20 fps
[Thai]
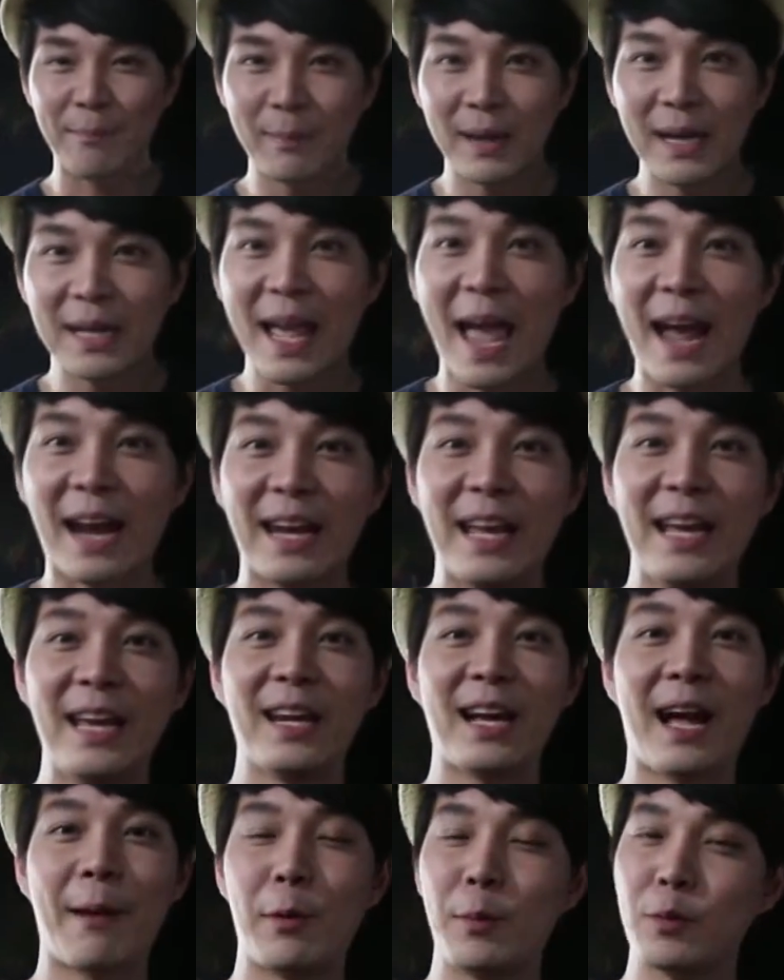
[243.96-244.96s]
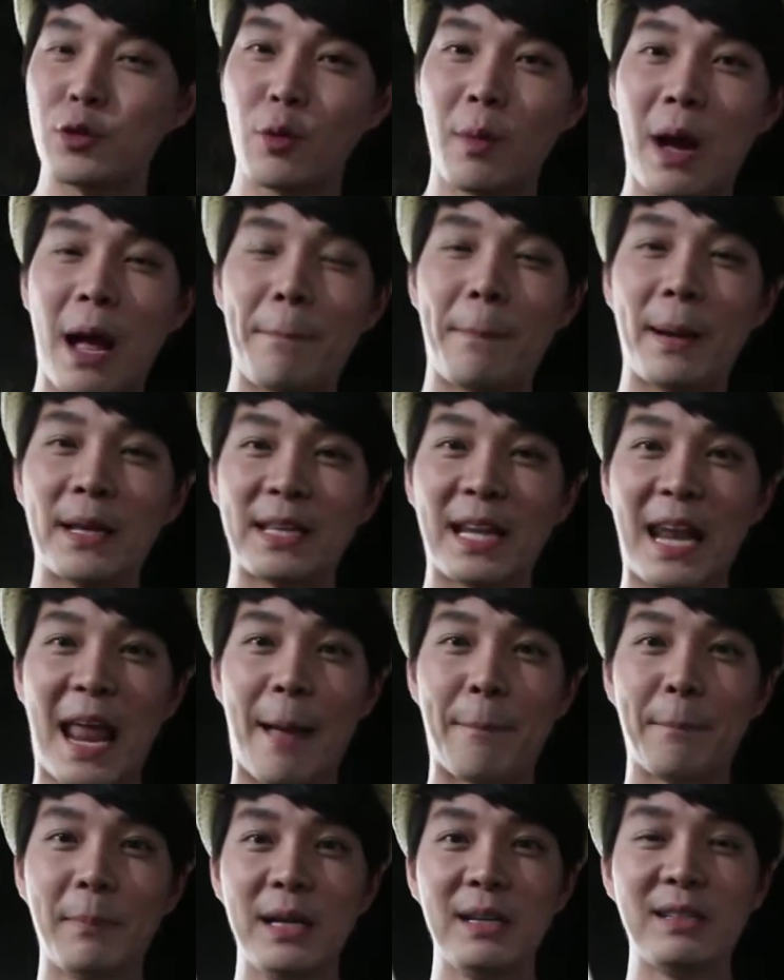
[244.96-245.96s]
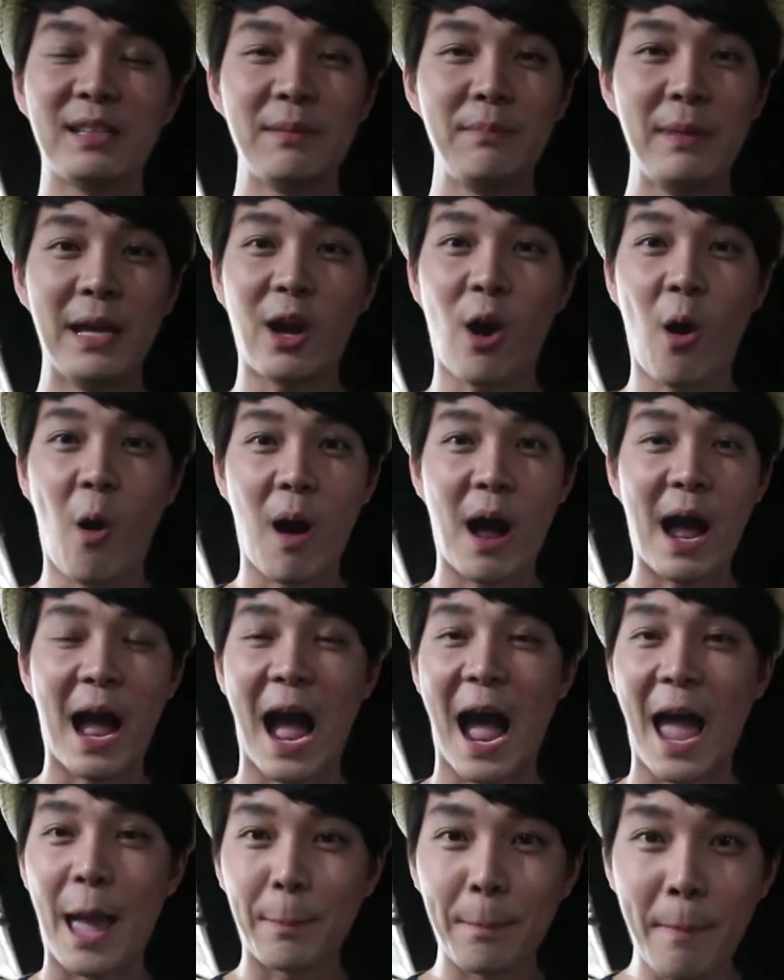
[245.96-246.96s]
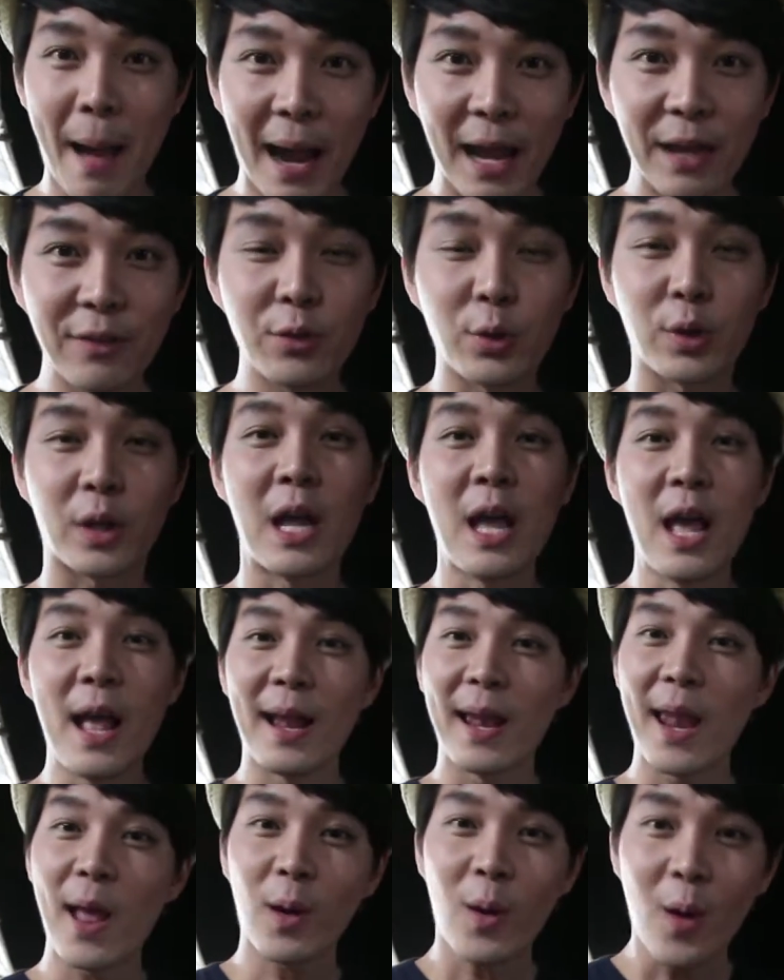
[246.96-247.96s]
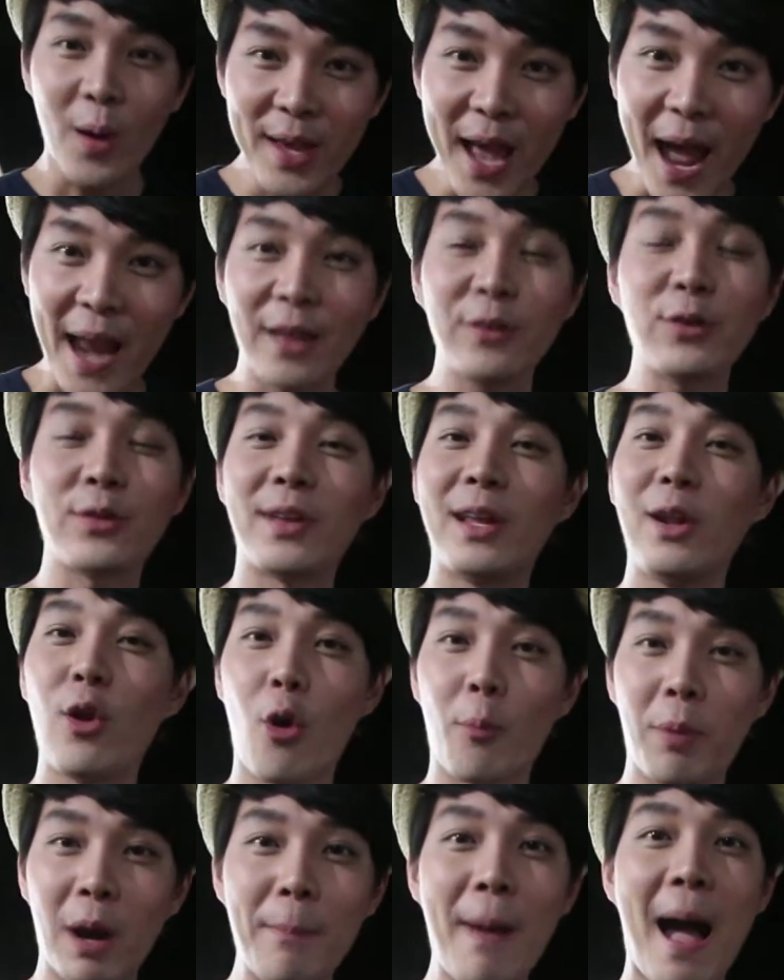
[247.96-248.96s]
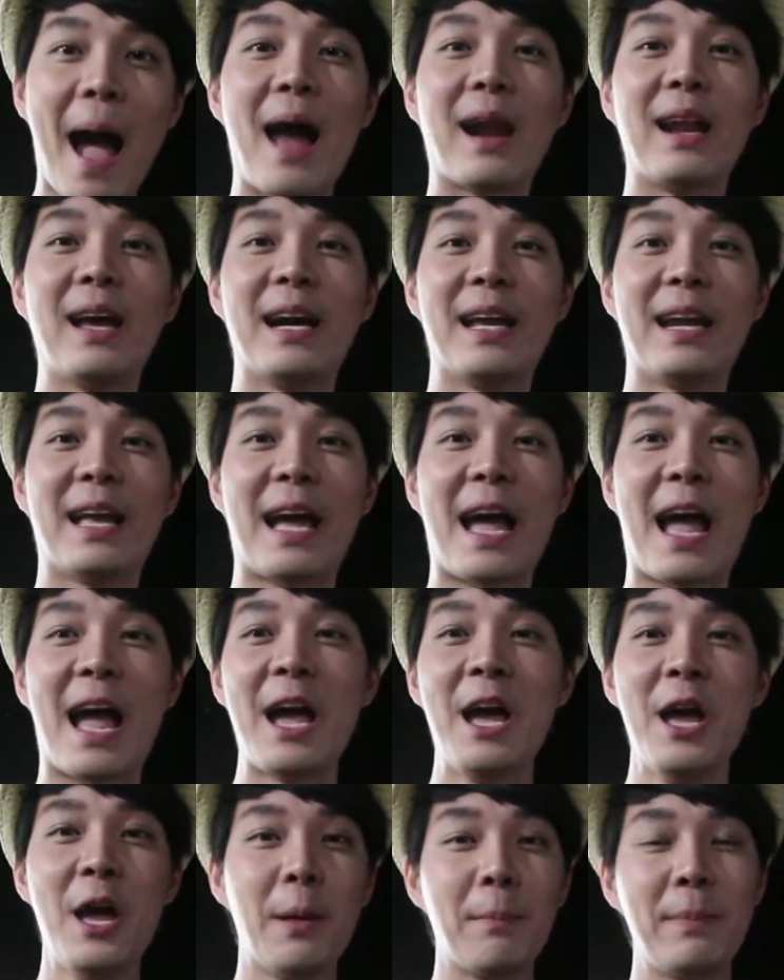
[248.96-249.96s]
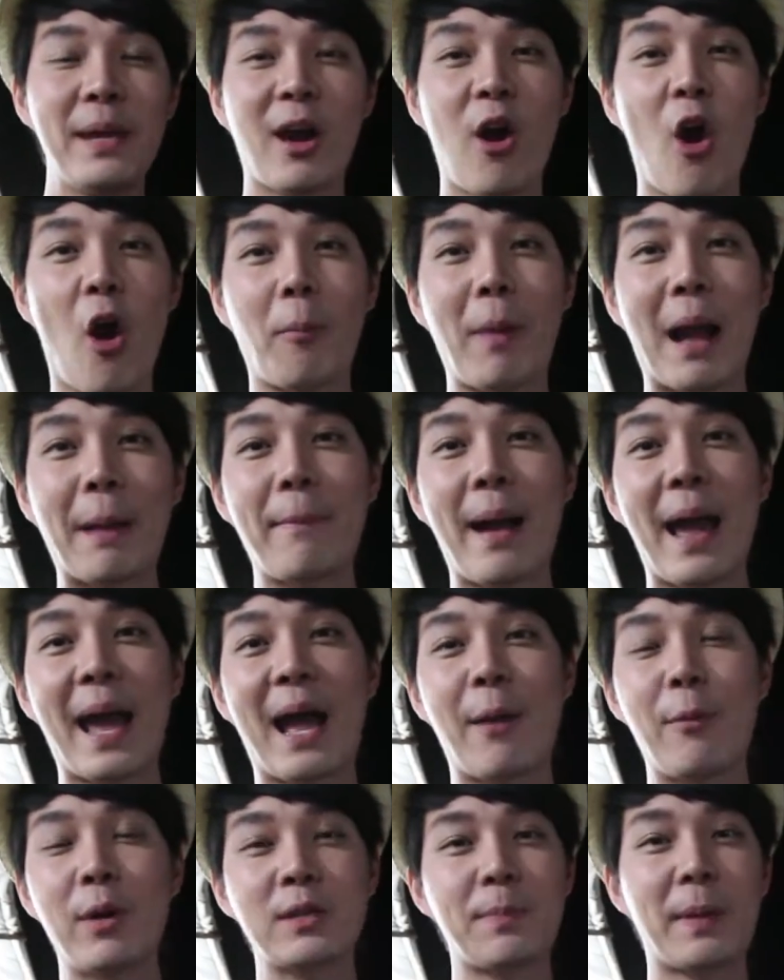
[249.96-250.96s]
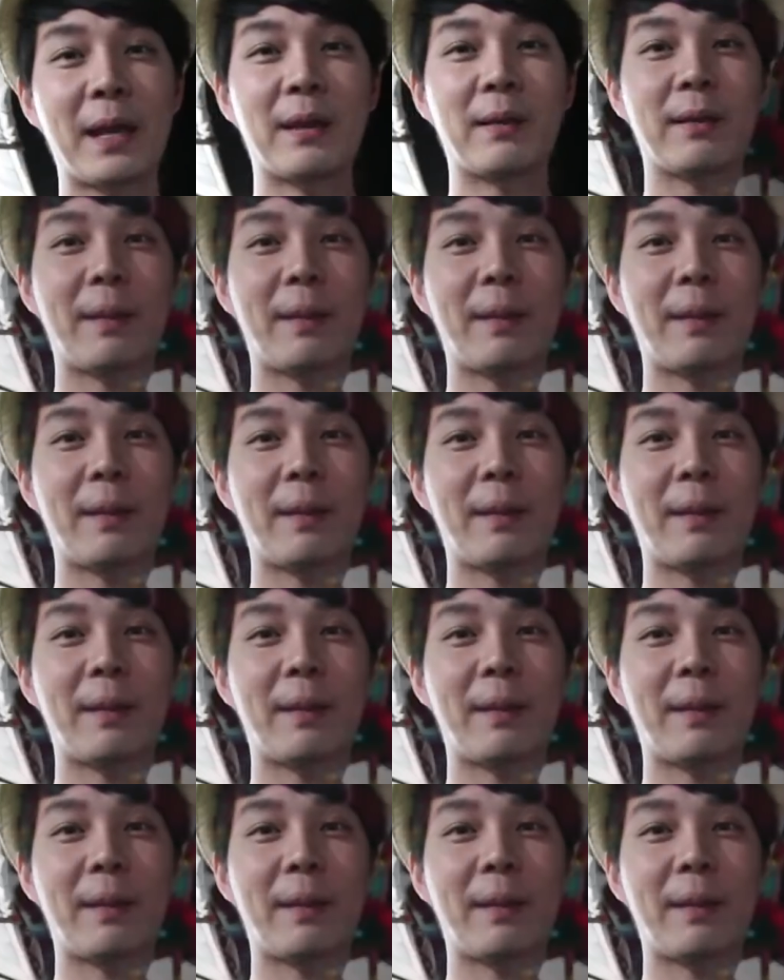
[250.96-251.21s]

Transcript: ดมืดแห่งนี้นะครับคุณผู้ชมครับเป็นตลาดมืดที่มีของขายมากที่สุด แล้วก็ใหญ่ที่สุดในหลวงพระบางเลยนะฮะมีของมากมายครับไม่ว่าจะเป็น